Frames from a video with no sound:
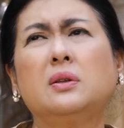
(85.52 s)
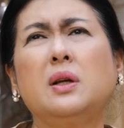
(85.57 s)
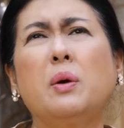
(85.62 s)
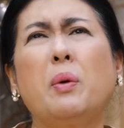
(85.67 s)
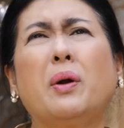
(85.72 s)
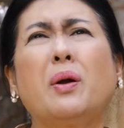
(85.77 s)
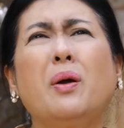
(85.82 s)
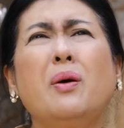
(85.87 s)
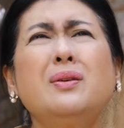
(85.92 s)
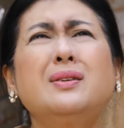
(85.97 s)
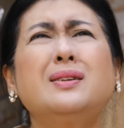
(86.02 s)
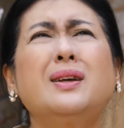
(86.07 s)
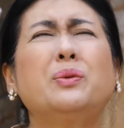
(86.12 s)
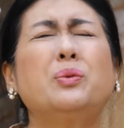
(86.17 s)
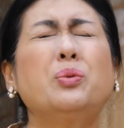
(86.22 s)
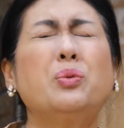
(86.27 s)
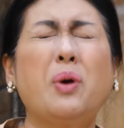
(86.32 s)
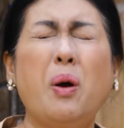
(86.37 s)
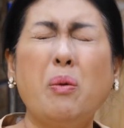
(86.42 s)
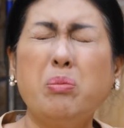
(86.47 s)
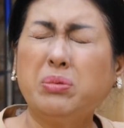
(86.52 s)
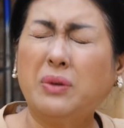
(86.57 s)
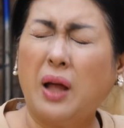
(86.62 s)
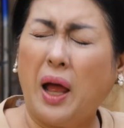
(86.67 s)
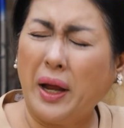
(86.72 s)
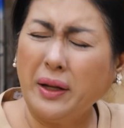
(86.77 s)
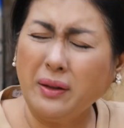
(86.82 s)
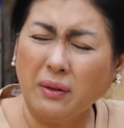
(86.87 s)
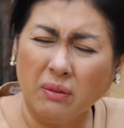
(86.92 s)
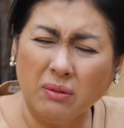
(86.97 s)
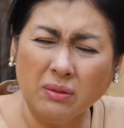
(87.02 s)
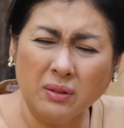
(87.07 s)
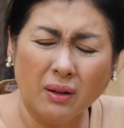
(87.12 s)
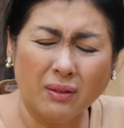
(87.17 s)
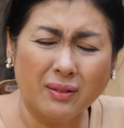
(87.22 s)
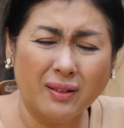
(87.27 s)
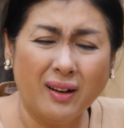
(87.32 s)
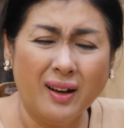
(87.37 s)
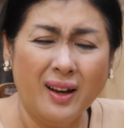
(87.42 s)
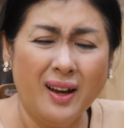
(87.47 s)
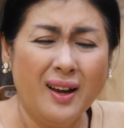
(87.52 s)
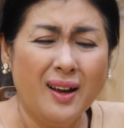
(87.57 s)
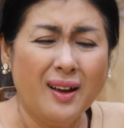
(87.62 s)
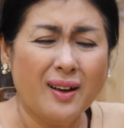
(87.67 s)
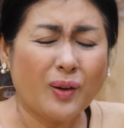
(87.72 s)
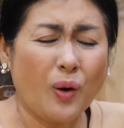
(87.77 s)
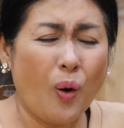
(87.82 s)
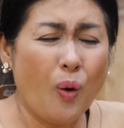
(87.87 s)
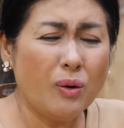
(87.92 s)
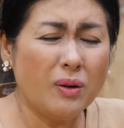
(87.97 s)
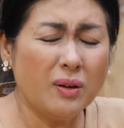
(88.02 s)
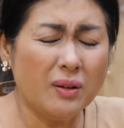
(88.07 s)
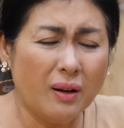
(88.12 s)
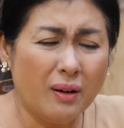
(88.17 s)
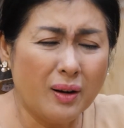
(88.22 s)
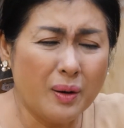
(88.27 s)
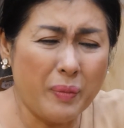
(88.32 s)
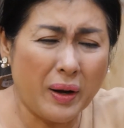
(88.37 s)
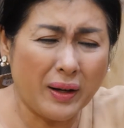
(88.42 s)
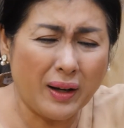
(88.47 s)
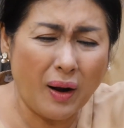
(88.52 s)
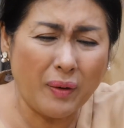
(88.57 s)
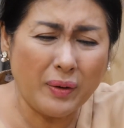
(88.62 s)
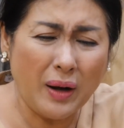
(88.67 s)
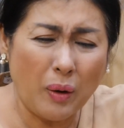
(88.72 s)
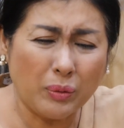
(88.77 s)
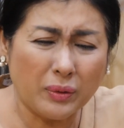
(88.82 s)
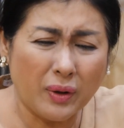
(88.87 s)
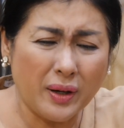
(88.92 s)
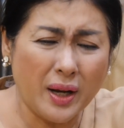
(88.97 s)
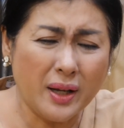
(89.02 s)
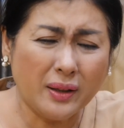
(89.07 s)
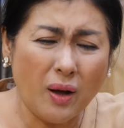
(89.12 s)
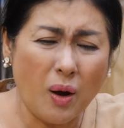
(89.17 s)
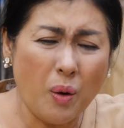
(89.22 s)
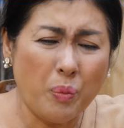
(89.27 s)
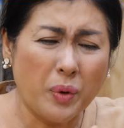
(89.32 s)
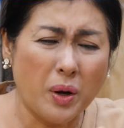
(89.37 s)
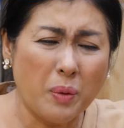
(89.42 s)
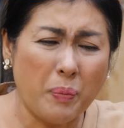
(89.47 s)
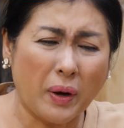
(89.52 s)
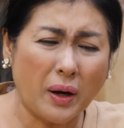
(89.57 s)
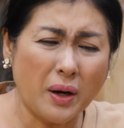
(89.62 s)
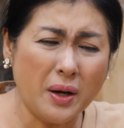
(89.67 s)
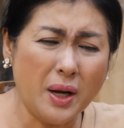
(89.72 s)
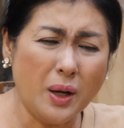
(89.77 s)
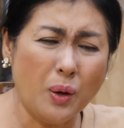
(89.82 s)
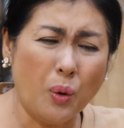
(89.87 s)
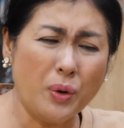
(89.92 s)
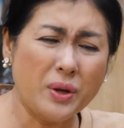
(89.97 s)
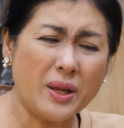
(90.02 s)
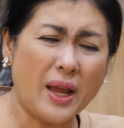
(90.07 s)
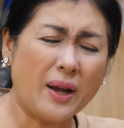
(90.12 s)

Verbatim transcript: Sao mà nói sao tôi không thể tưởng tượng được, con người mà đâu đâu tôi đi tới được mà cái đi lui